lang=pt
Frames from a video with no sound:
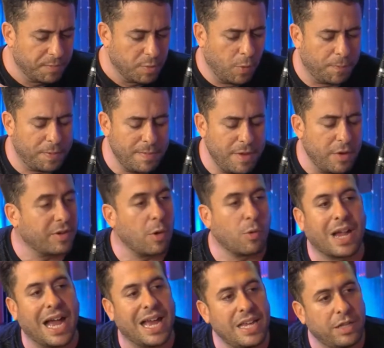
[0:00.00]
o primeiro que é o
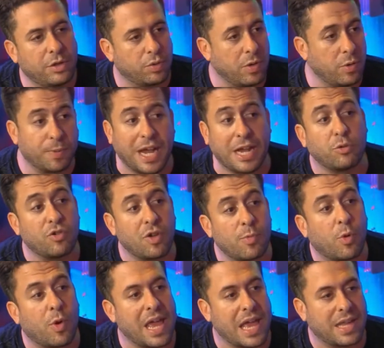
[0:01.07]
Caíto, o Caíto já me
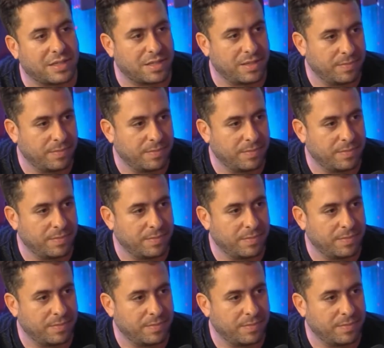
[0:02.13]
conhece.